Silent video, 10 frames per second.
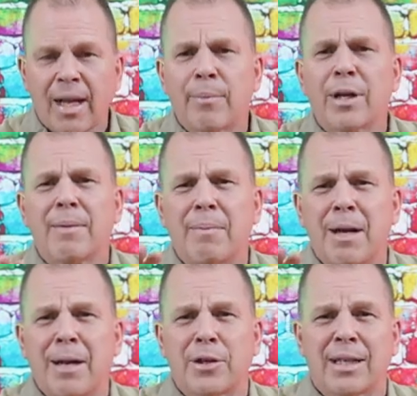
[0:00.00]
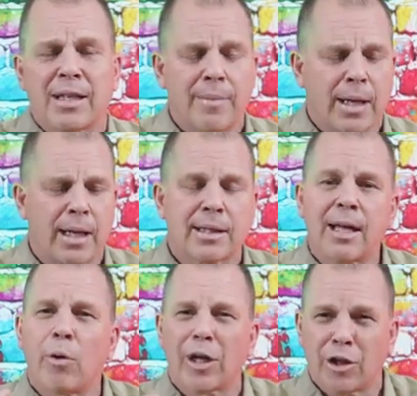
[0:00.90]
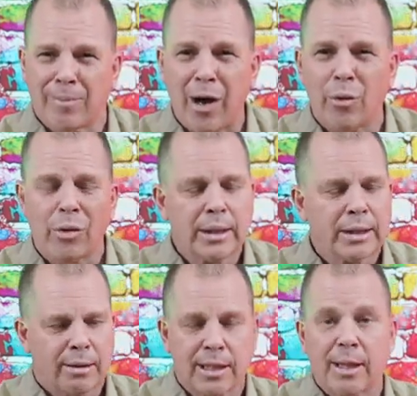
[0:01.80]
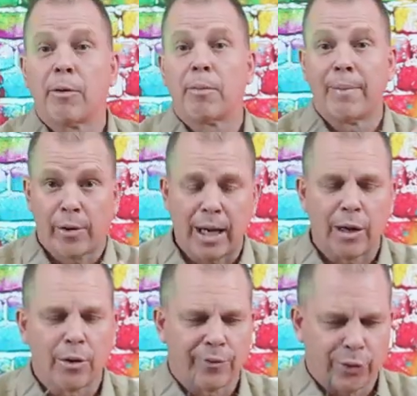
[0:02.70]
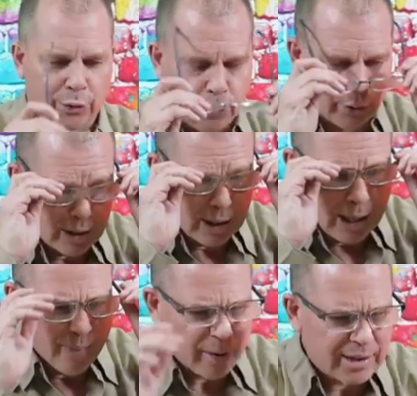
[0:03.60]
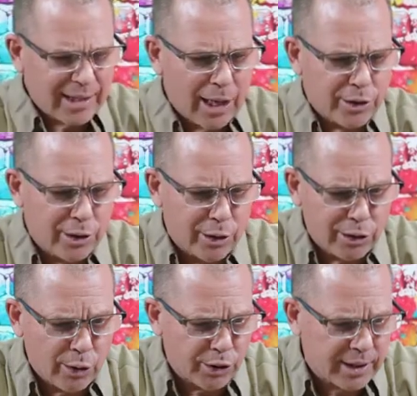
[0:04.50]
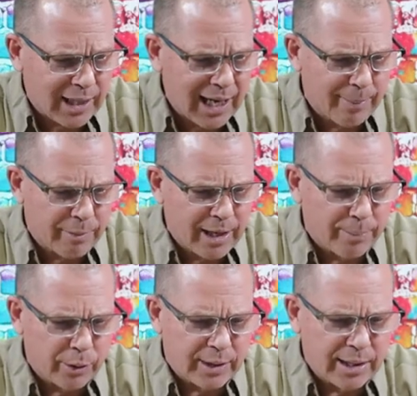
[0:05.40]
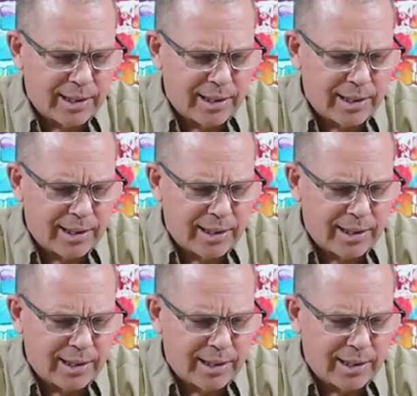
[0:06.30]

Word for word: pone mi internet también aquí, está un poquito bajo. Estamos por mejorarlo en el futuro. Pero Estados Unidos no será la primera potencia